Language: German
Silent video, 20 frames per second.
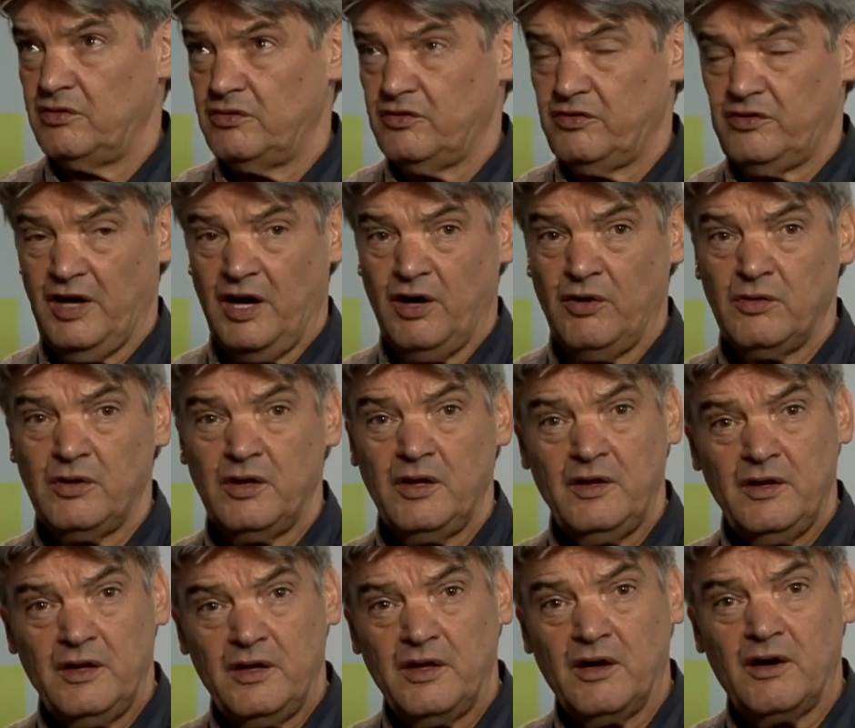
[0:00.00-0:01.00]
schauen,
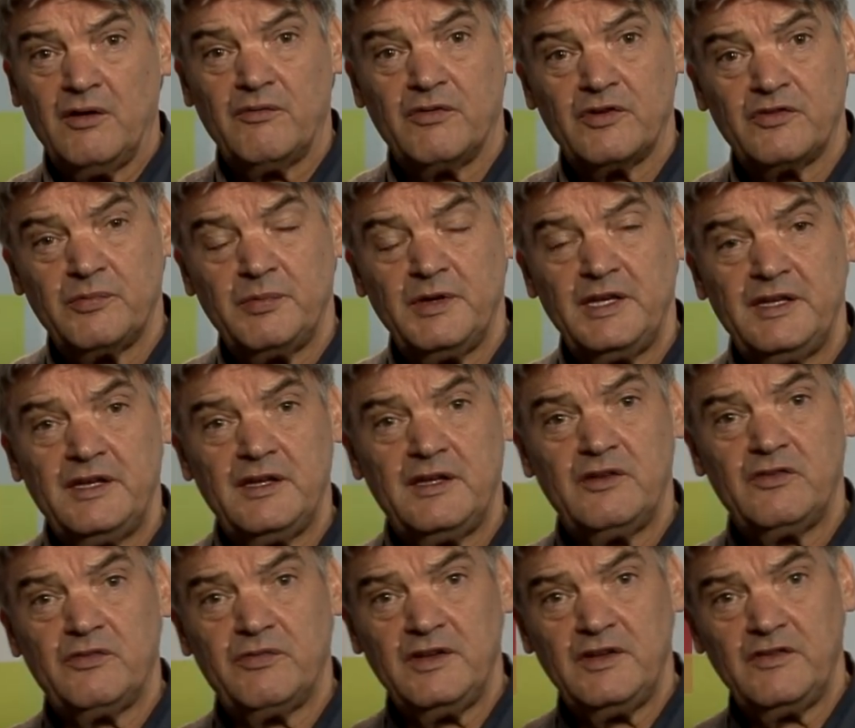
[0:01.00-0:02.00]
ja, was wichtig
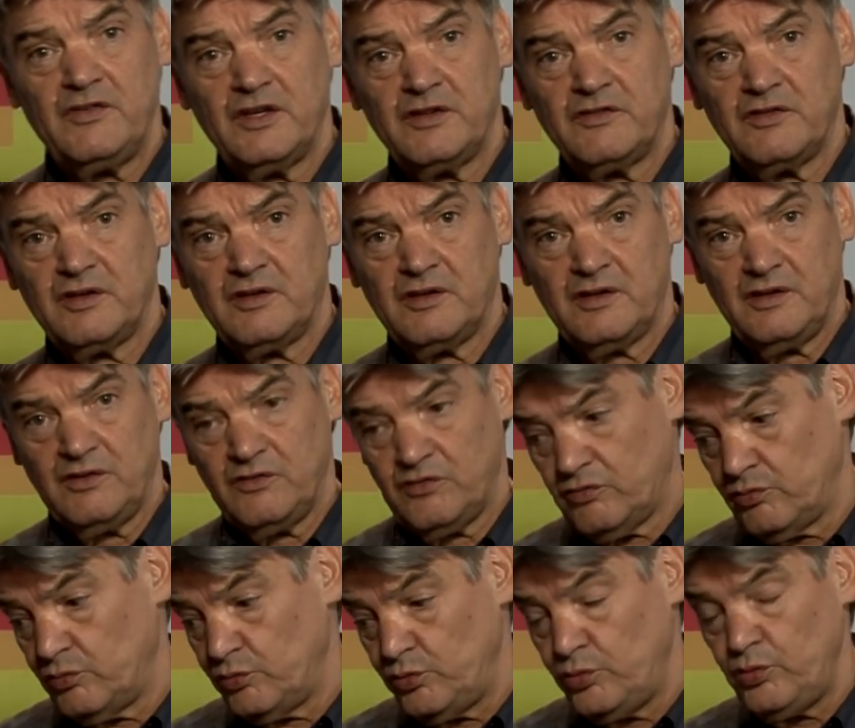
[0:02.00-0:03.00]
ist, wenn Sie jetzt
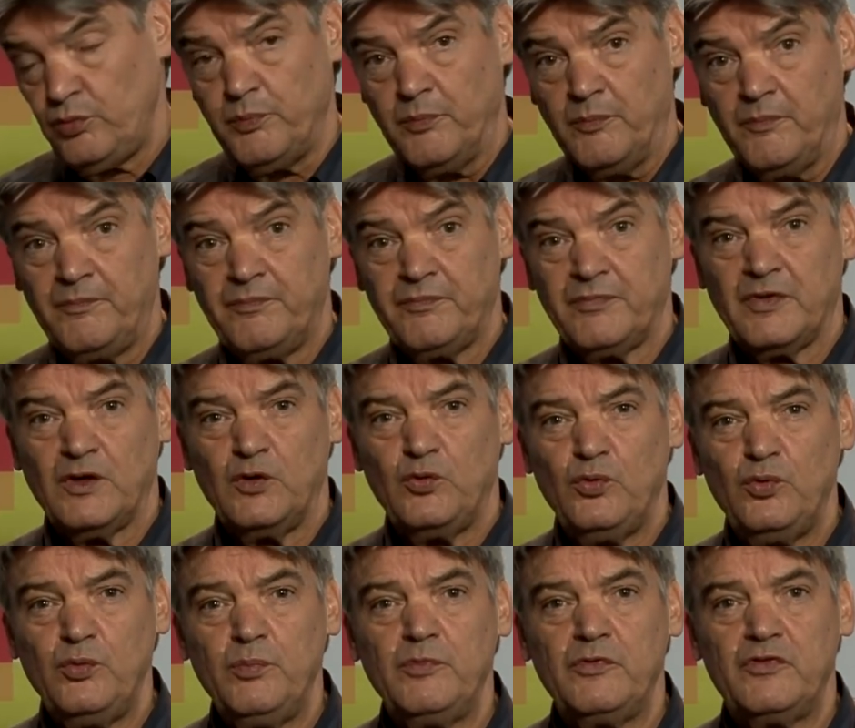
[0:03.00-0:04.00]
so üben,
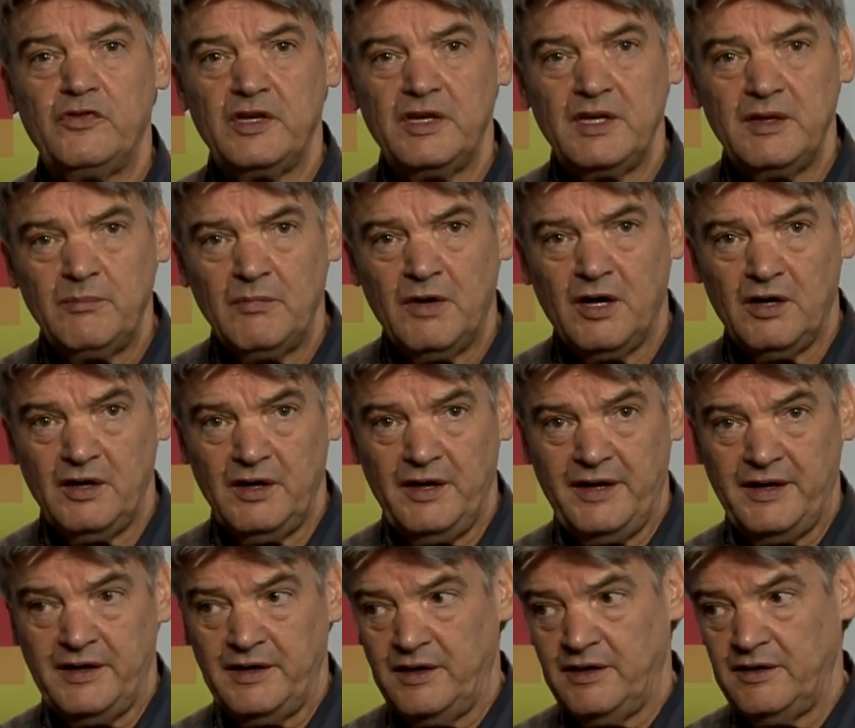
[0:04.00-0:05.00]
üben Sie immer
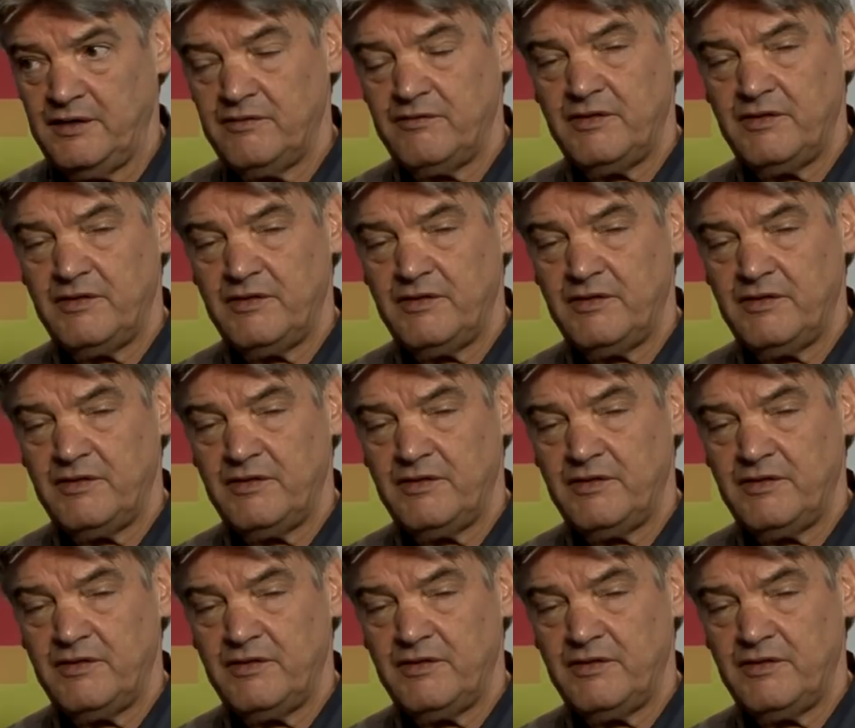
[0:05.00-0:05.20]
alleine.